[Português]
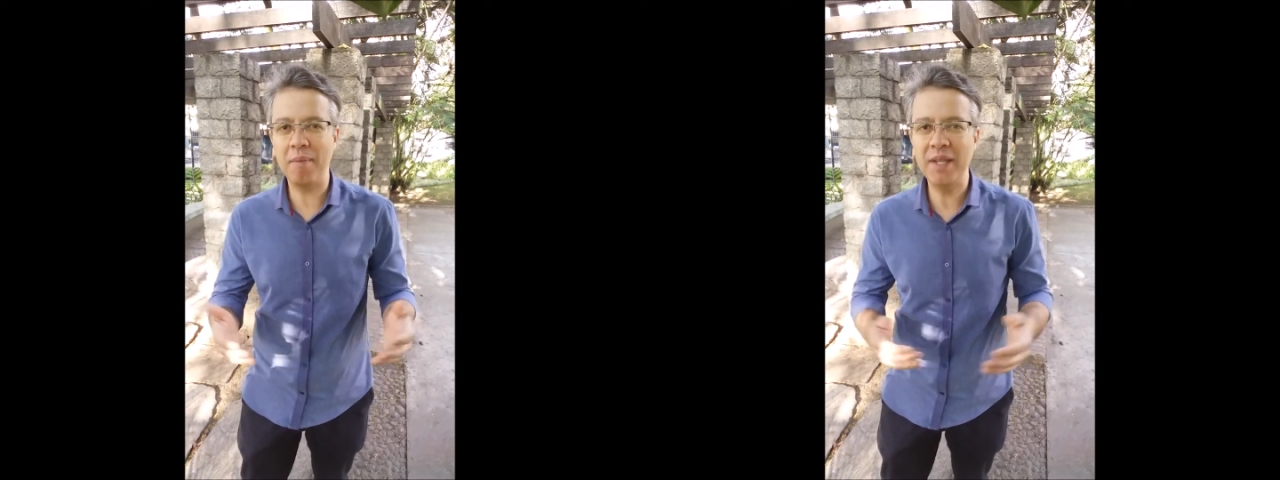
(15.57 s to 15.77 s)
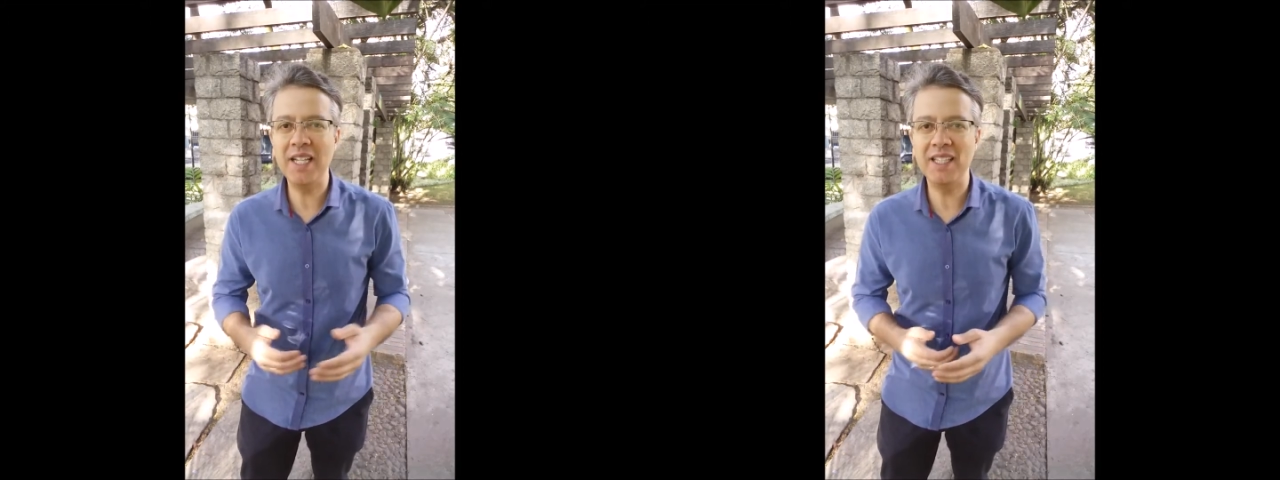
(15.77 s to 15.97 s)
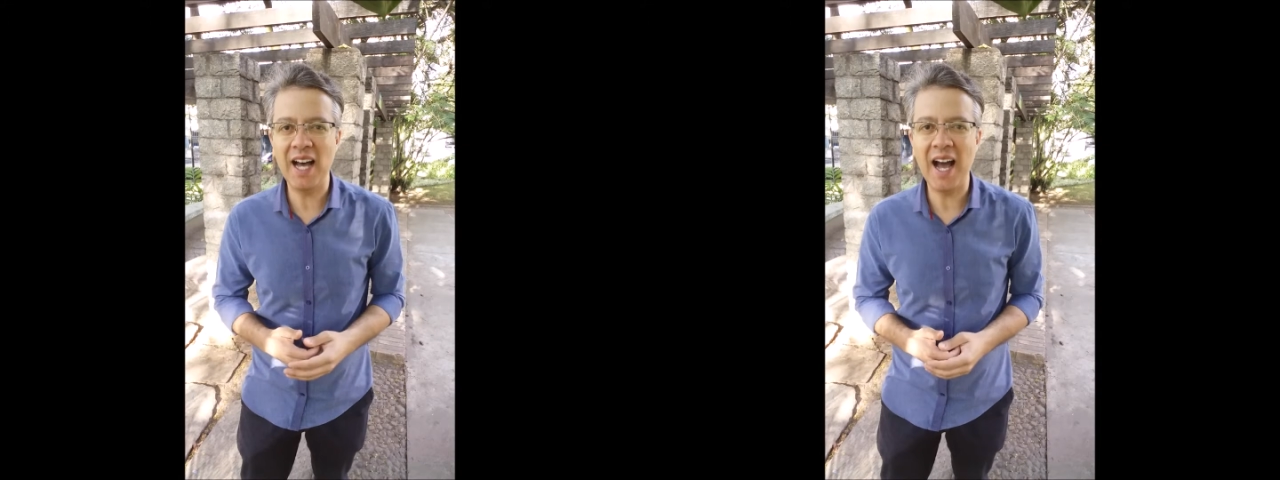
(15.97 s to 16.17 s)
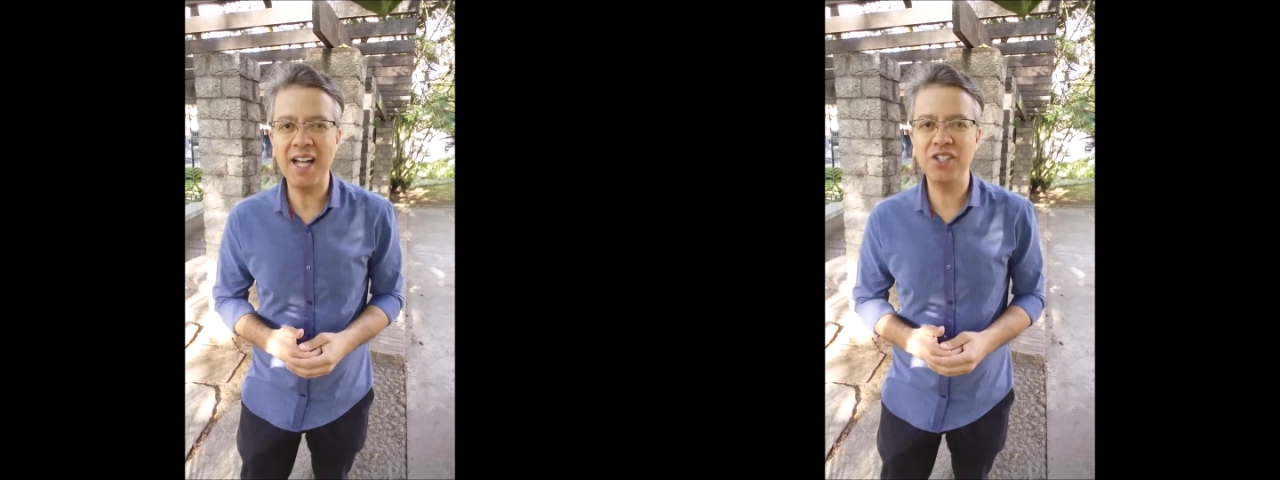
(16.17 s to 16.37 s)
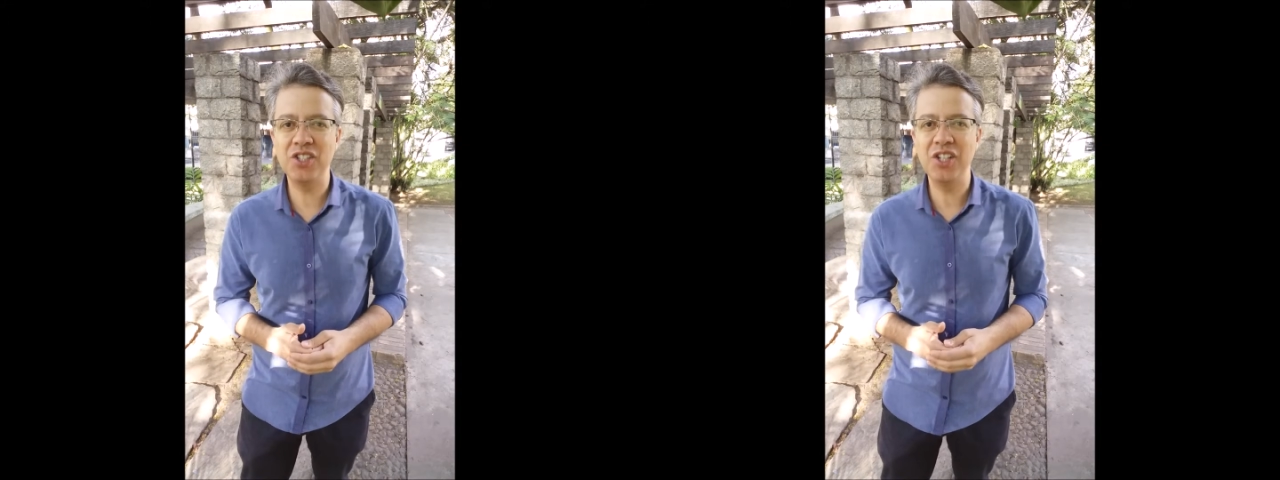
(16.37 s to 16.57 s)

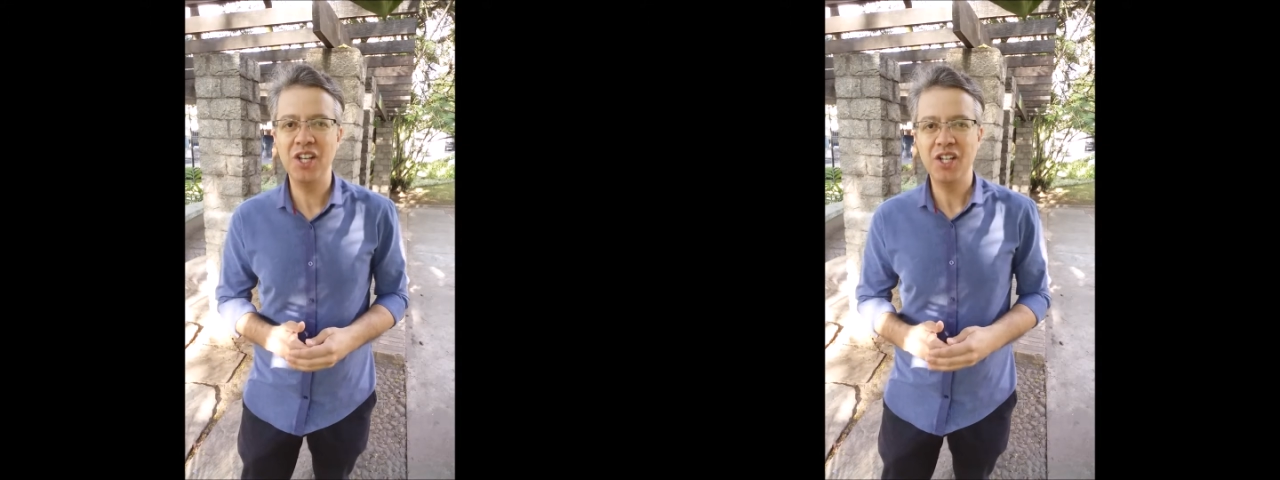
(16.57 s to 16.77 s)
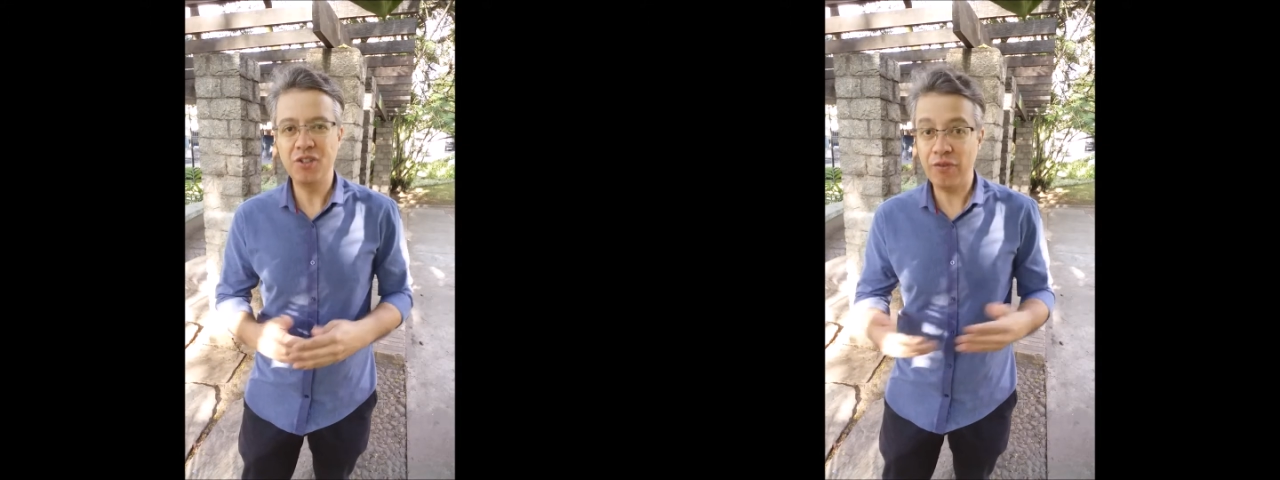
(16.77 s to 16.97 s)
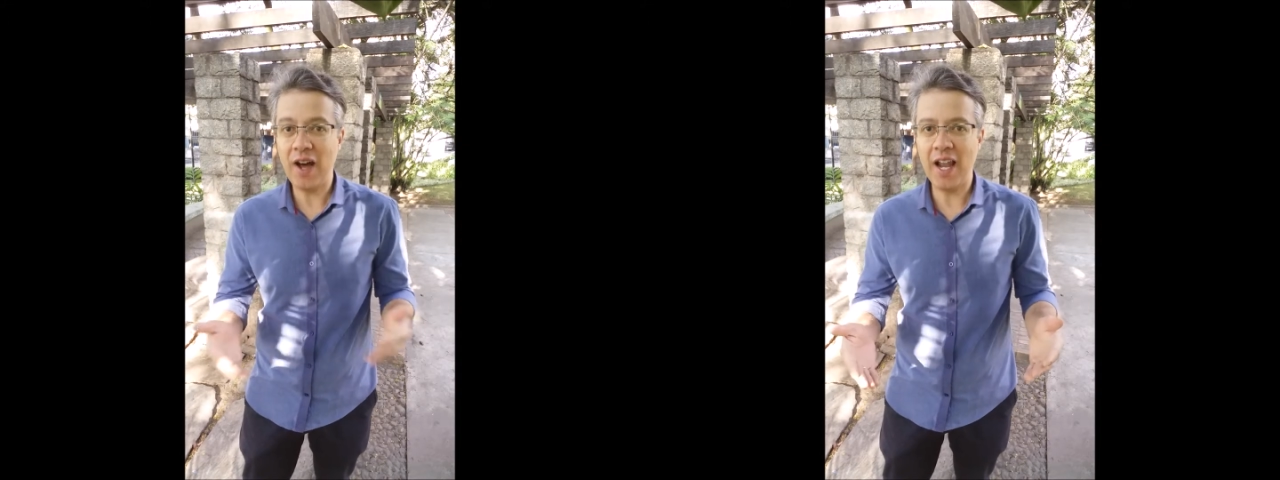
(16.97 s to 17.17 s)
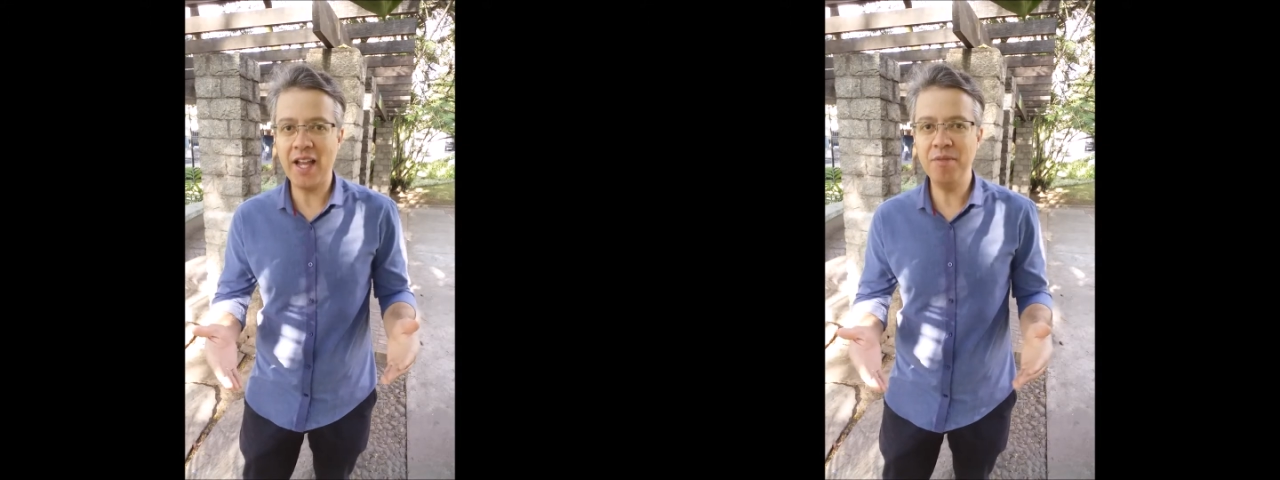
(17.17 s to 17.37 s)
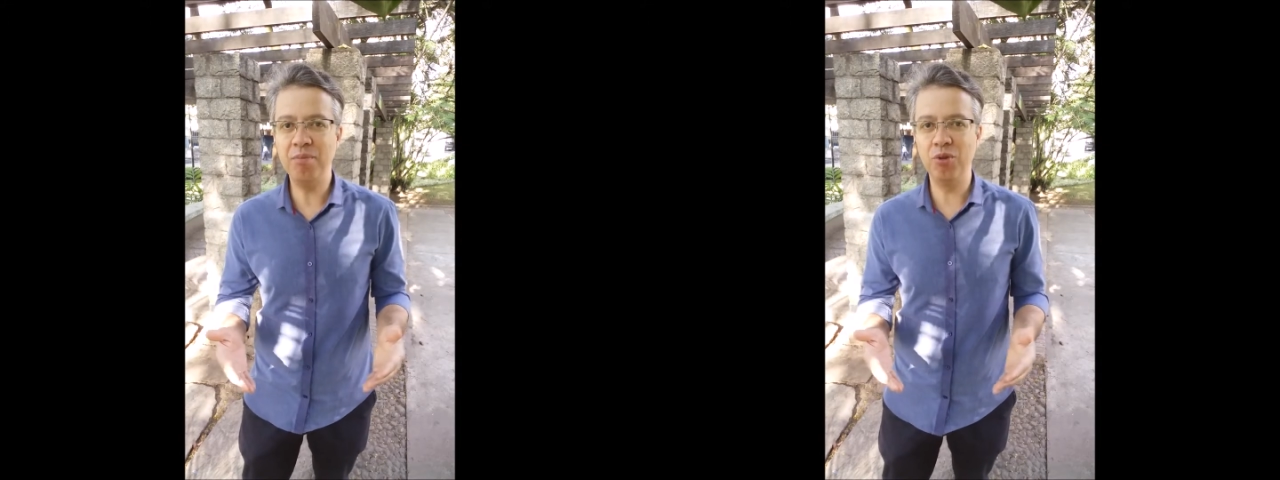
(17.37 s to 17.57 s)
habilidade de
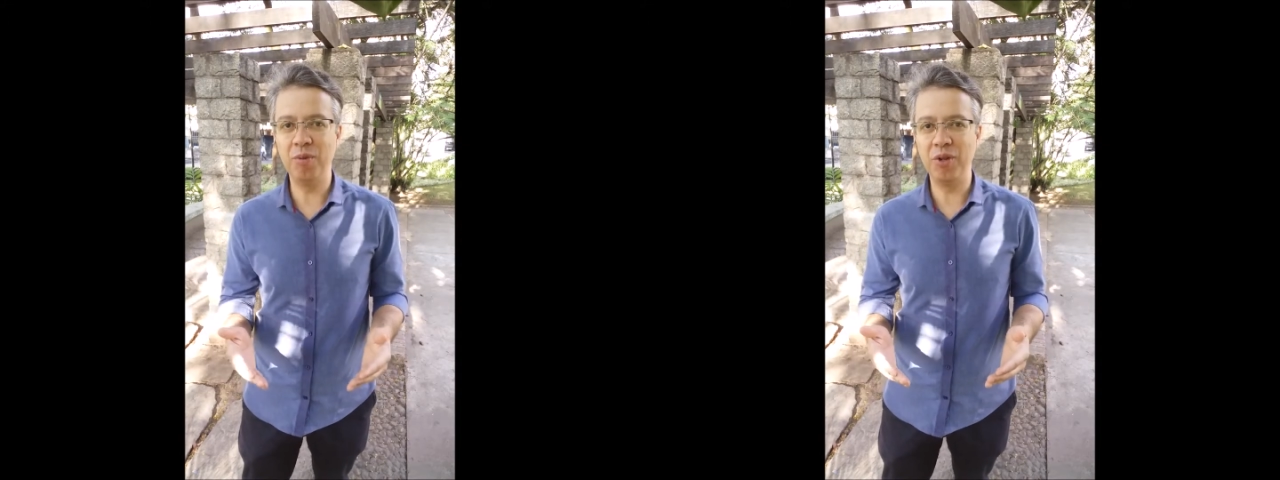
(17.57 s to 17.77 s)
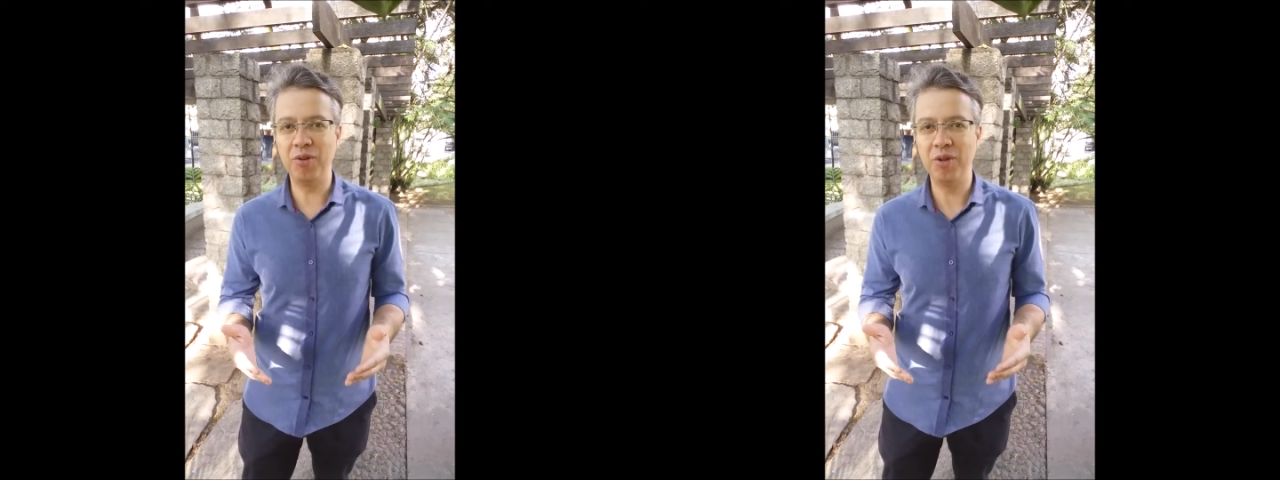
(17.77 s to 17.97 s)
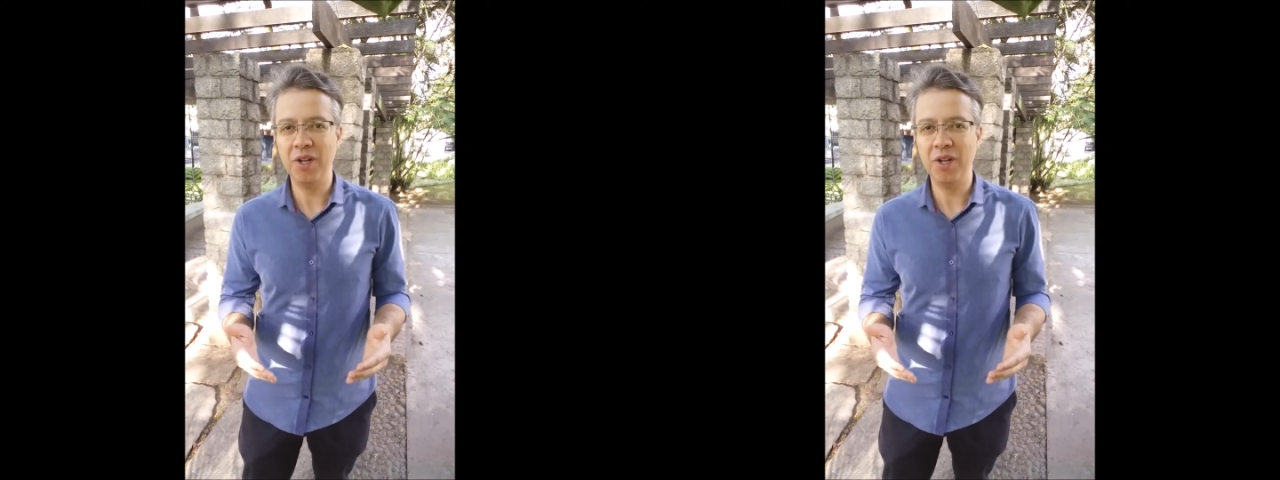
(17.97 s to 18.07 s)
falar em público.